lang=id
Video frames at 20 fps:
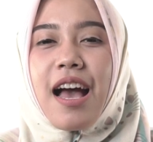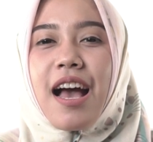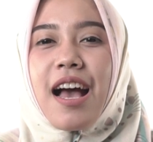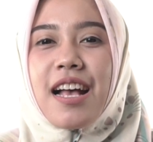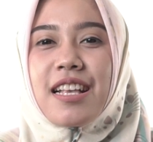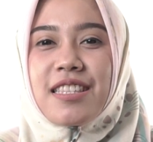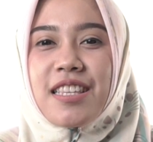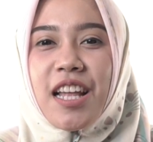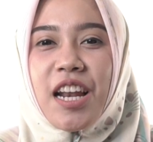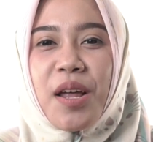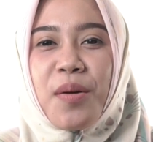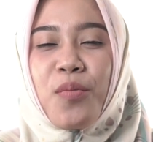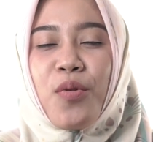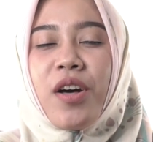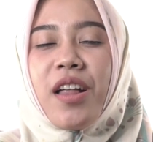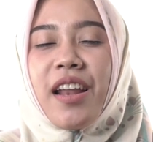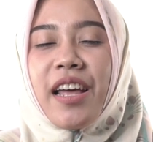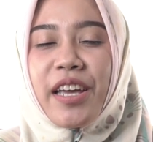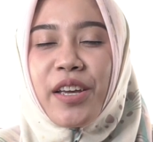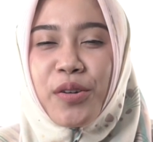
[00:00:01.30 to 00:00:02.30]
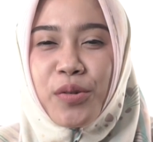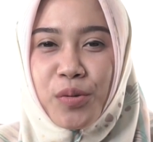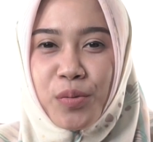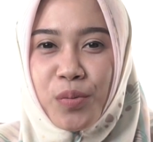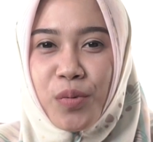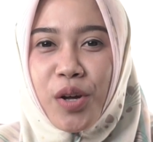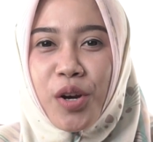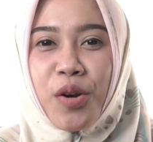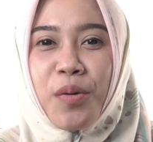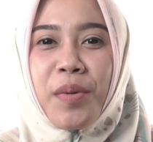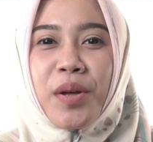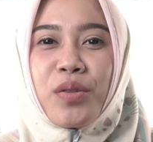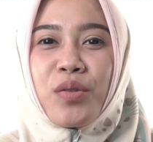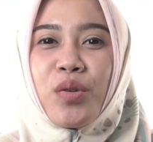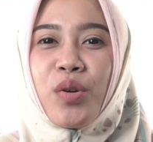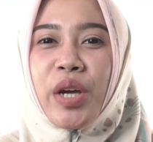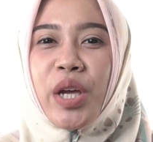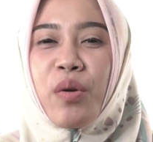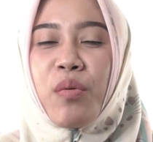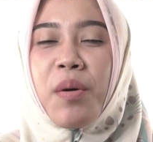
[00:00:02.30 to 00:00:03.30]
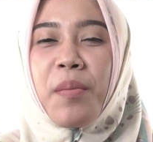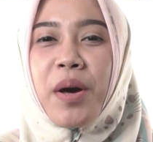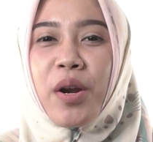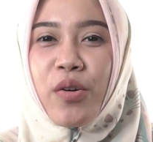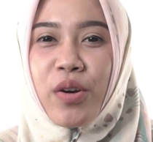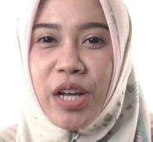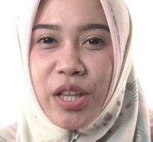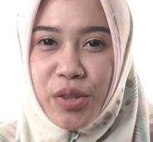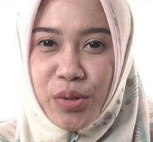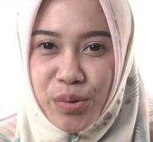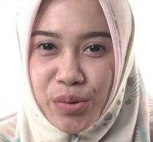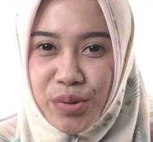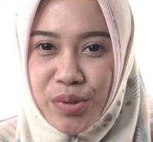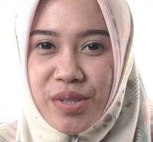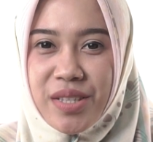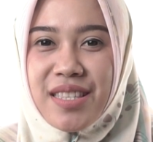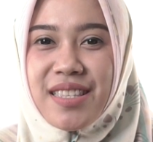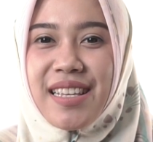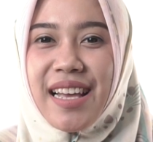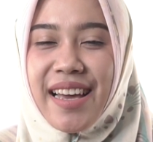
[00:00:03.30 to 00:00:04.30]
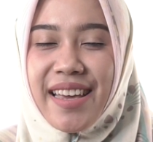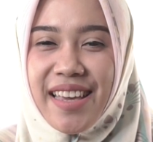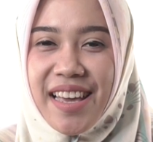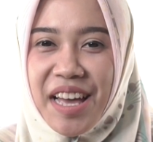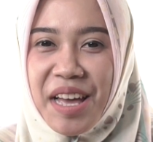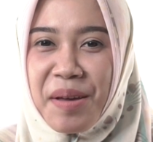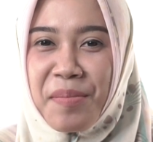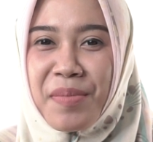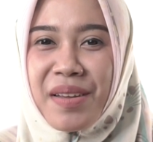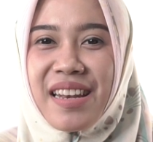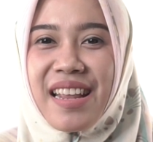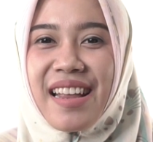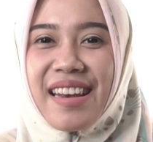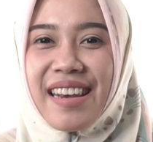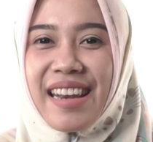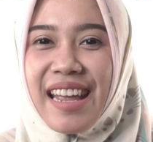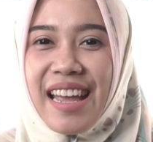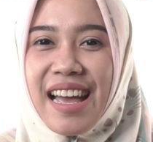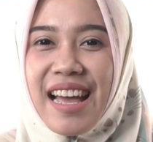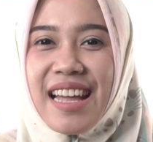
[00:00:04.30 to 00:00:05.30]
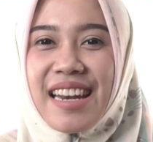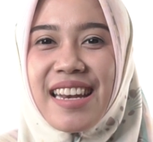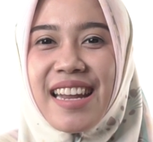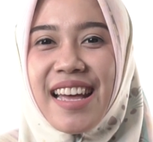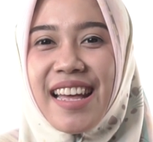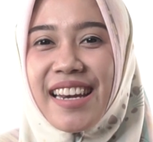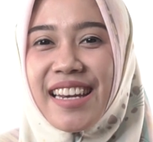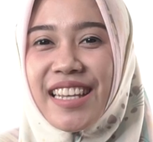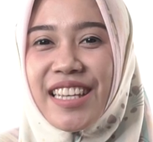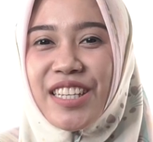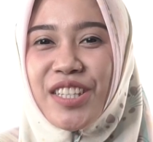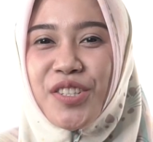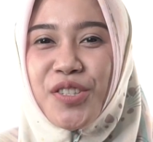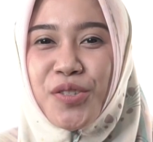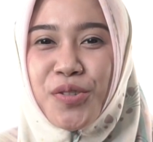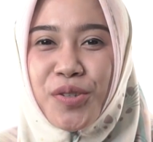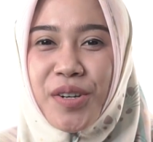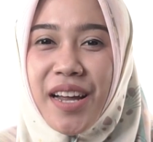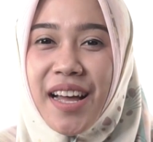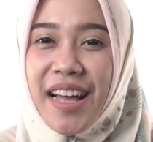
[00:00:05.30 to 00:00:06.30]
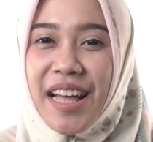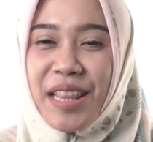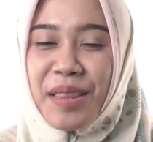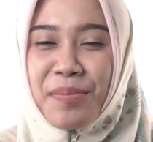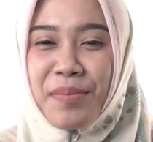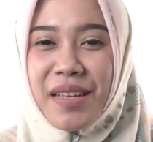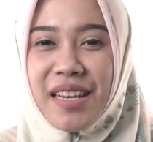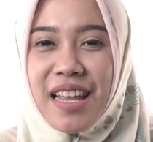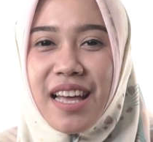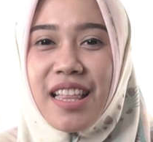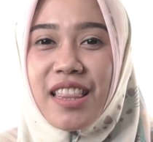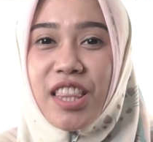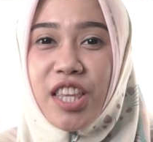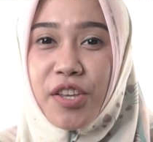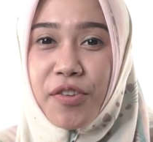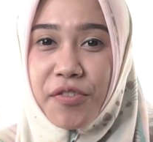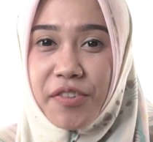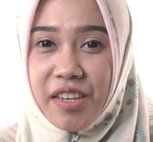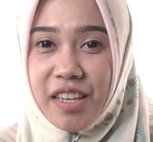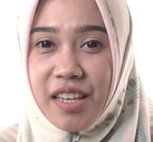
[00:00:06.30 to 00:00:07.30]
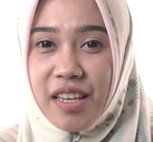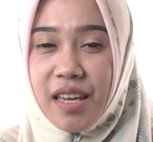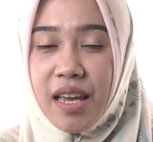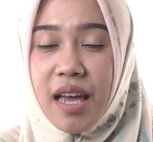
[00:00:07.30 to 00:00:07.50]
Assalamualaikum warahmatullahi wabarakatuh. Saya Bidan Dea dari Curhat Bidan TV.